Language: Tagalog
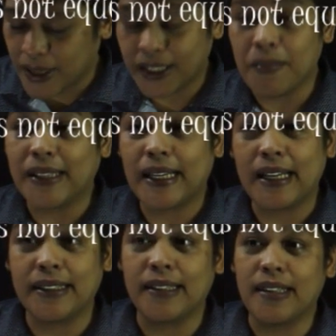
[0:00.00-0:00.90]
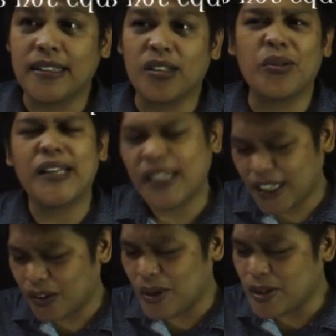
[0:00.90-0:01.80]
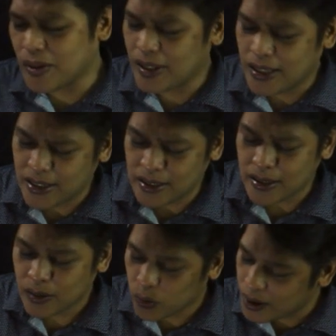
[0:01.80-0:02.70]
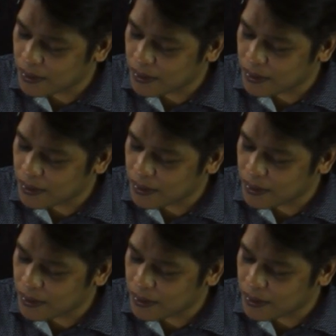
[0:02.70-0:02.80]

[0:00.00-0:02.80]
in a mathematical sentence. The quadratic equation in